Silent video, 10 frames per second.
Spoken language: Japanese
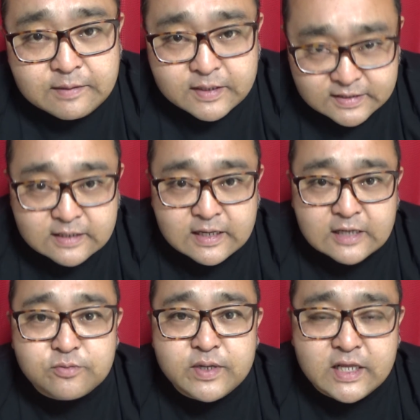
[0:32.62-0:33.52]
皆さん
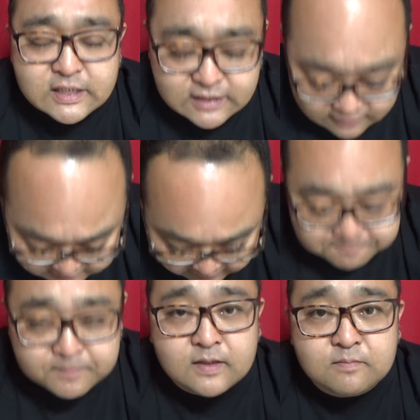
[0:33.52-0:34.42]
遊びにいらしてください。
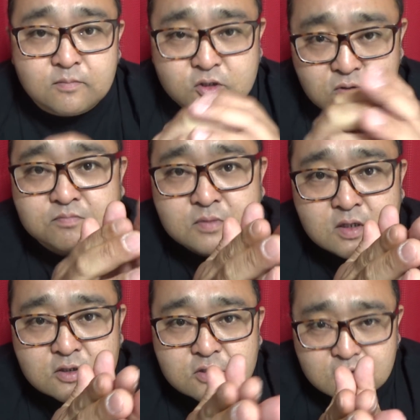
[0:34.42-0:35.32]
もちろん
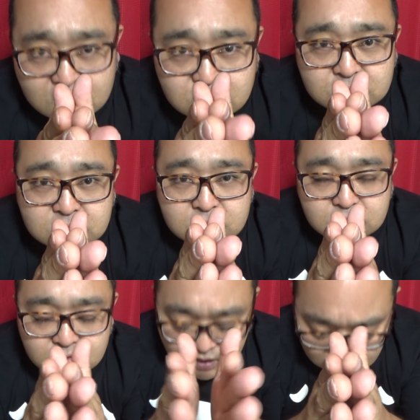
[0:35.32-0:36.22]
宿泊
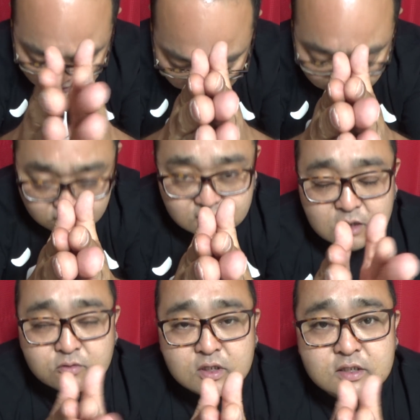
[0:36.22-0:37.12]
もう大歓迎も
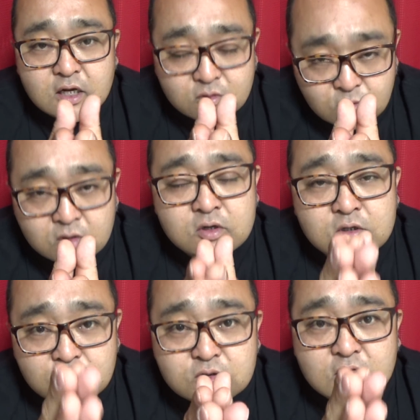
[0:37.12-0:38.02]
最高ですけれども、
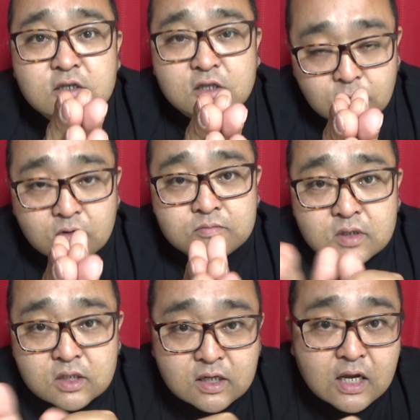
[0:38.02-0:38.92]
そうじゃなくても
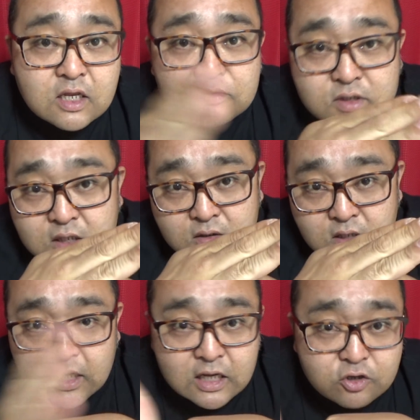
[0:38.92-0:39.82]
日帰り温泉、
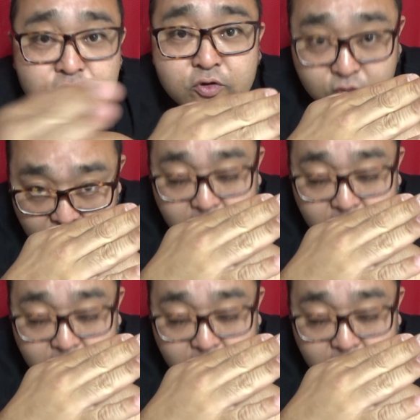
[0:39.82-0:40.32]
日帰り入浴と